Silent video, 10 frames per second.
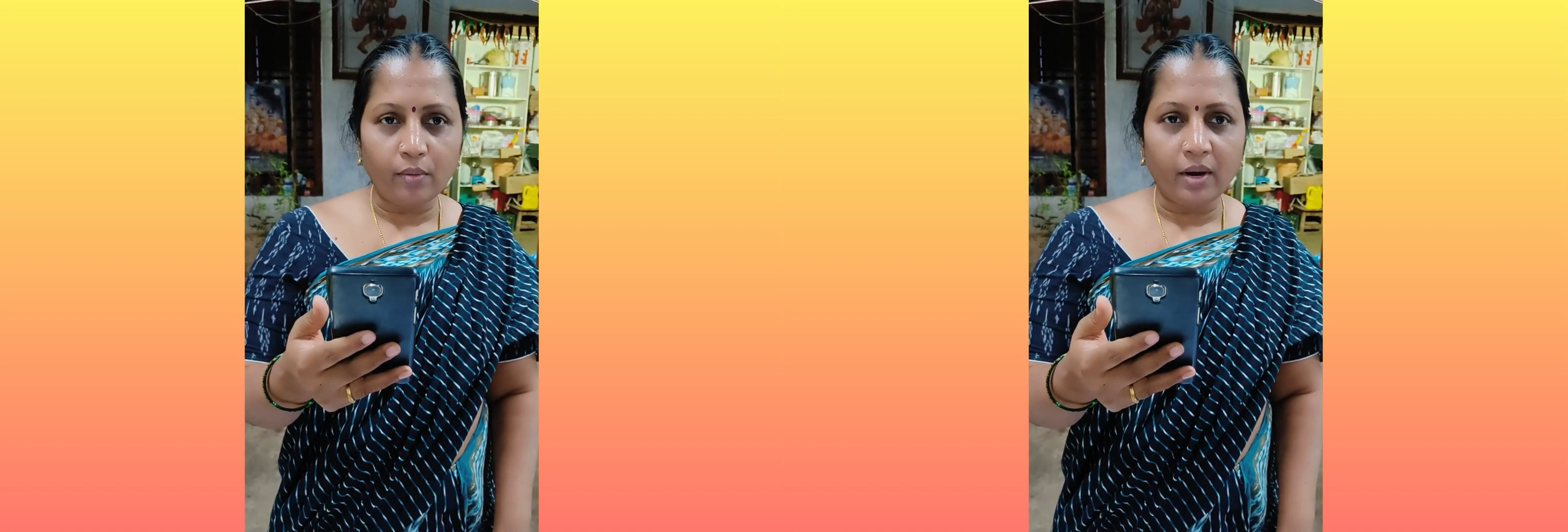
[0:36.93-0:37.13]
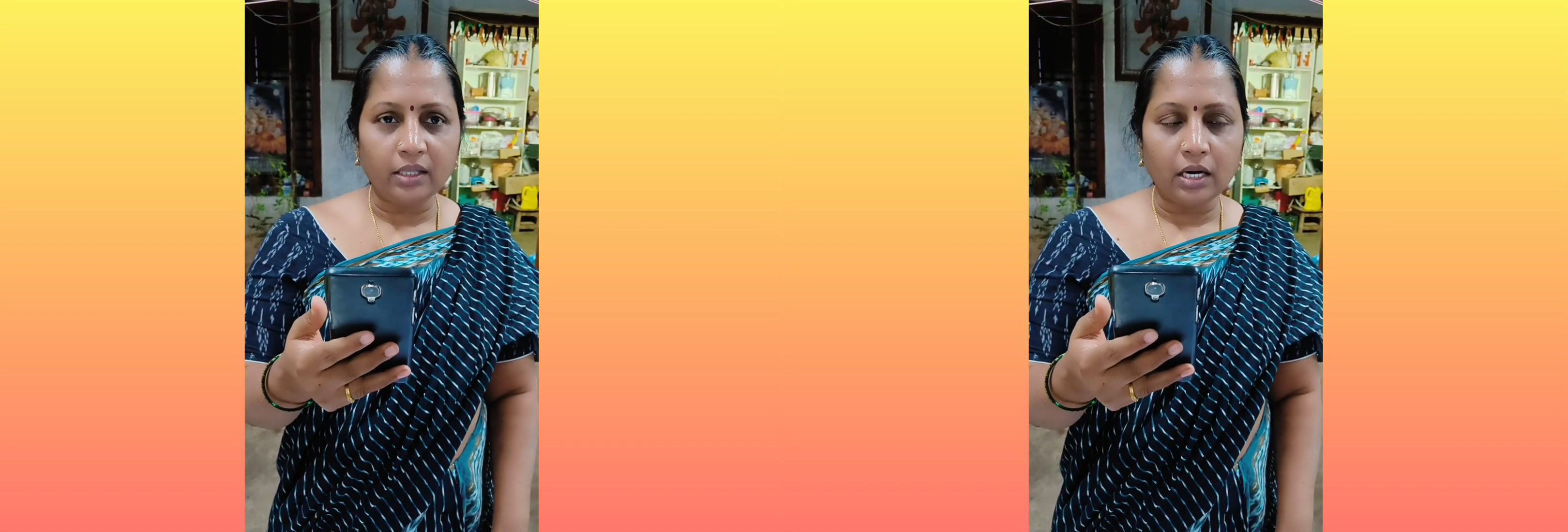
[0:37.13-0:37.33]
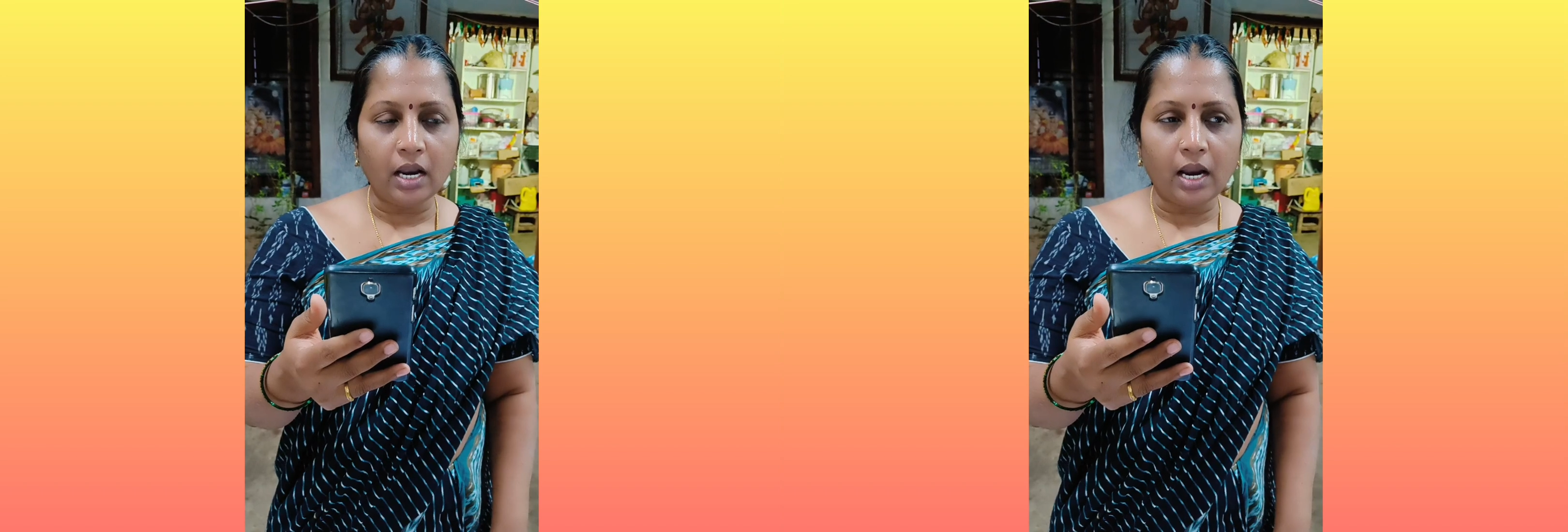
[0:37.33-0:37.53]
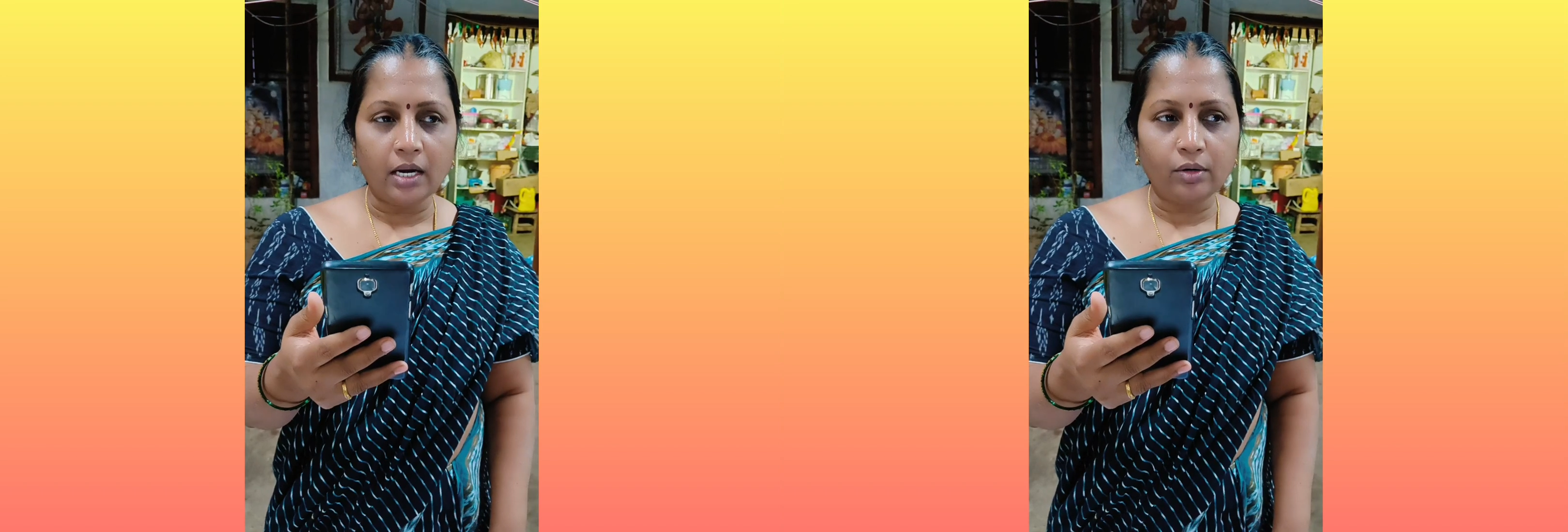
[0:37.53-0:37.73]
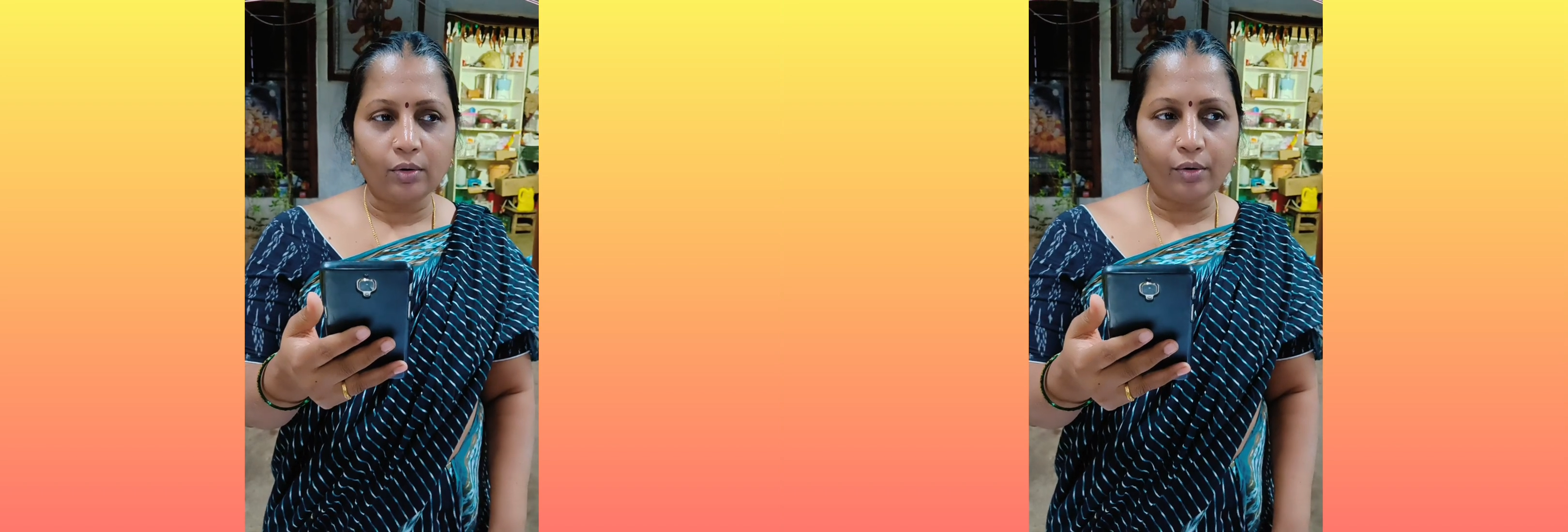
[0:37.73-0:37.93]
వర్ధిల్లాలని
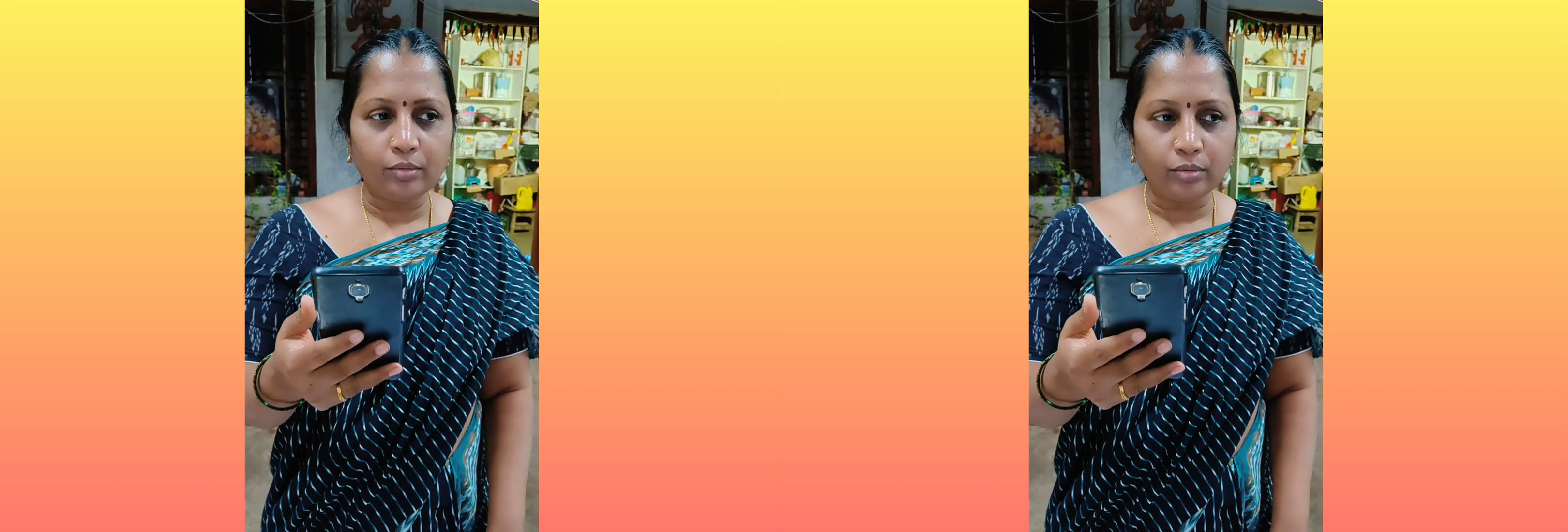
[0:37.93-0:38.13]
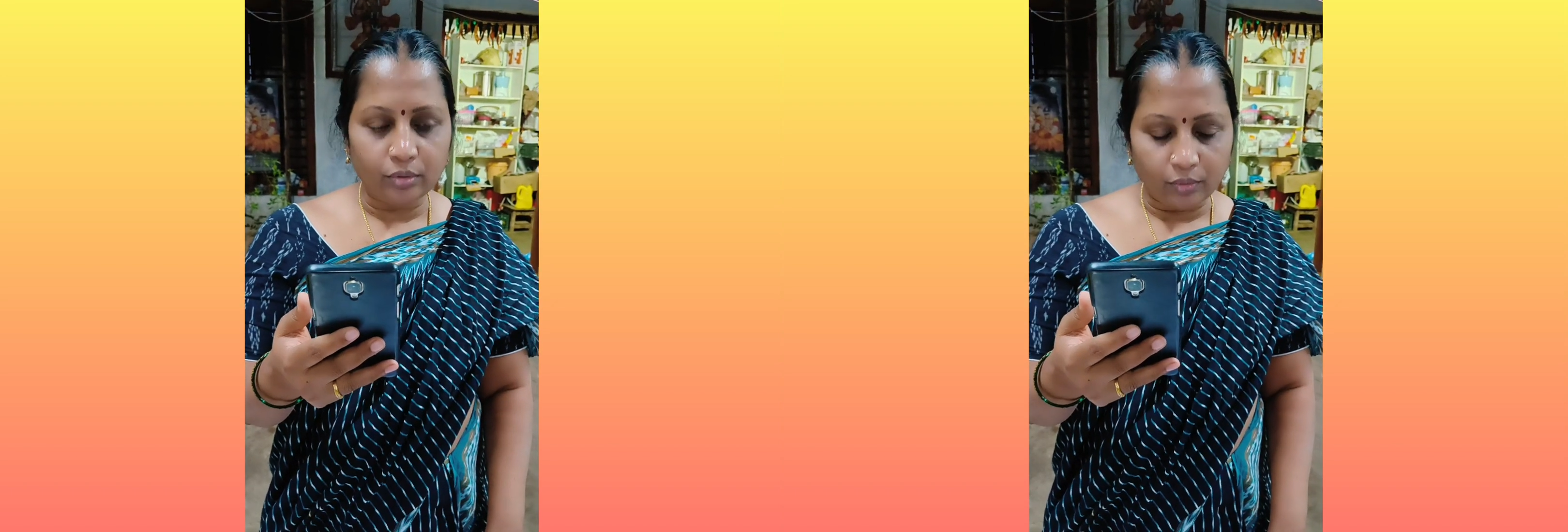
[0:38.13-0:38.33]
కోరుకుంటూ